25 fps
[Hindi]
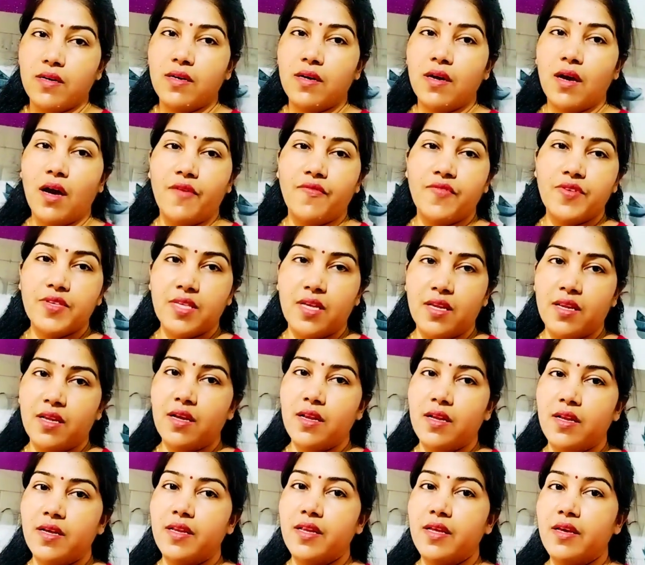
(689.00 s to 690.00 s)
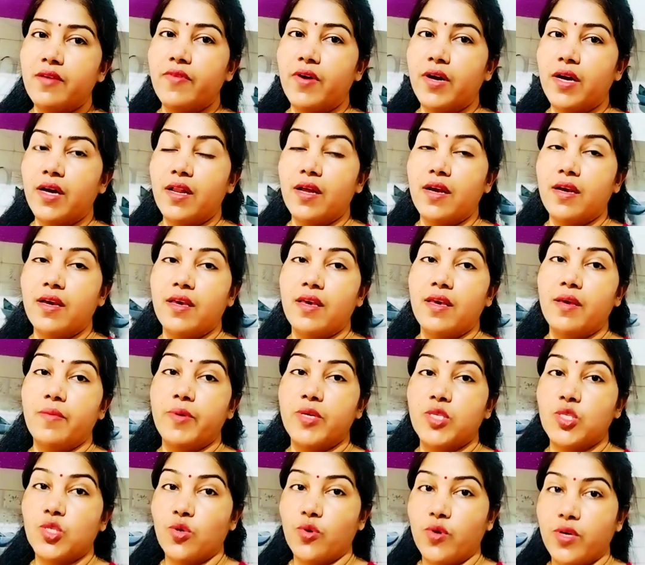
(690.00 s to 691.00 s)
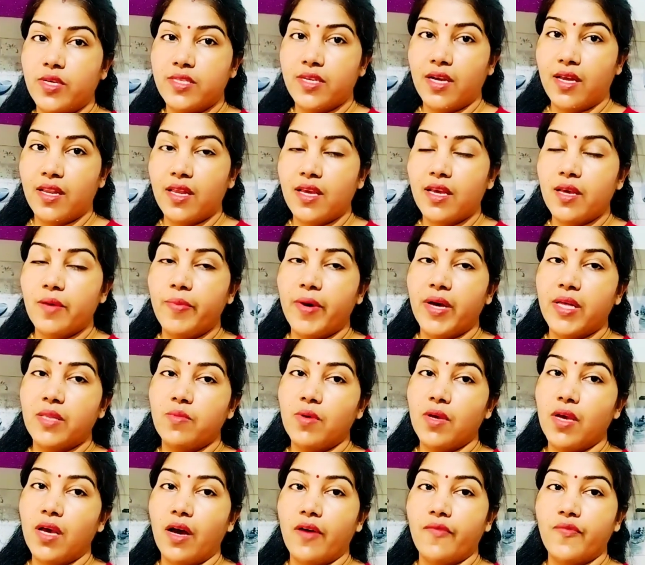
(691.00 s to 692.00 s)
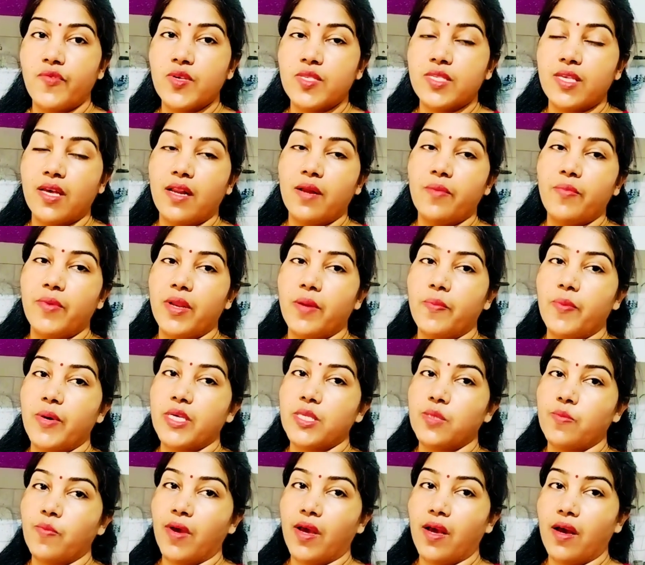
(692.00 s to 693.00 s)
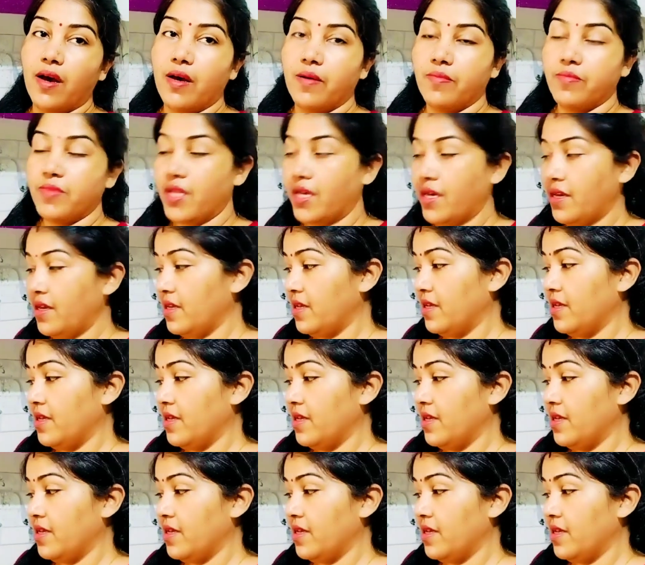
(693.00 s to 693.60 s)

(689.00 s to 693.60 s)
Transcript: काफ़ी सारी क्लीनिंग वगैरह की बच्चों के जाने के बाद भी काफ़ी सारा मेरे पास में काम था